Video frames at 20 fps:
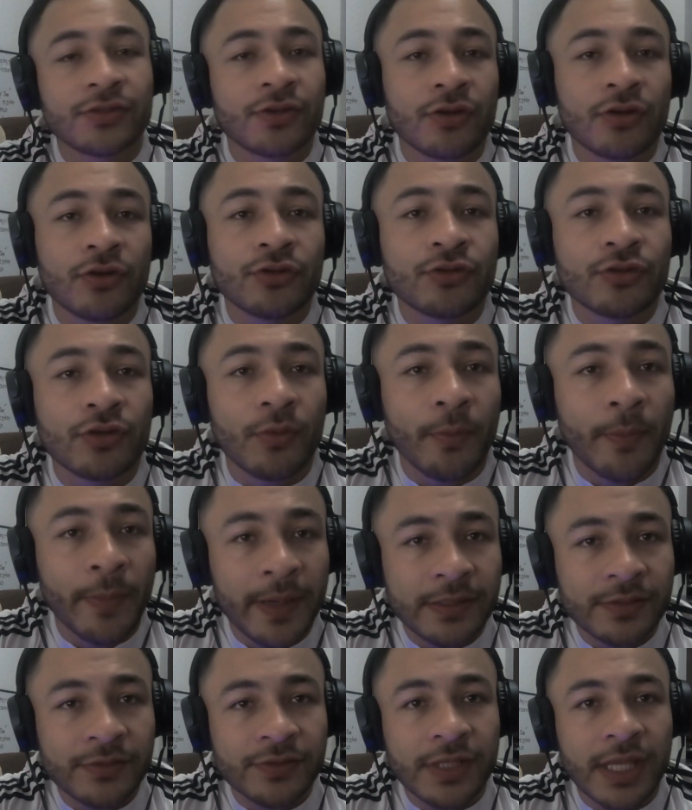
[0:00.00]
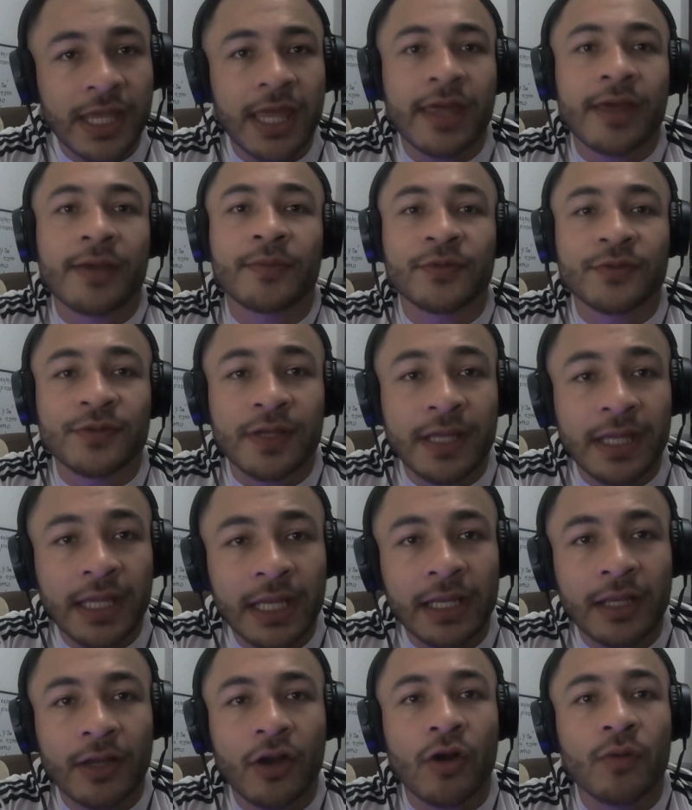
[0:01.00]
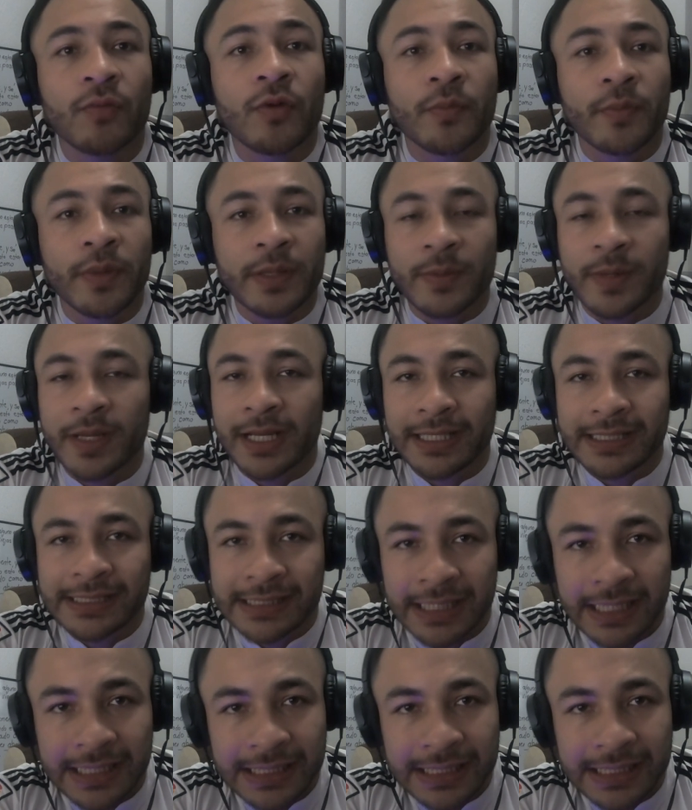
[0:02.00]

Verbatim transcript: Esos son los pasos que debemos seguir como primera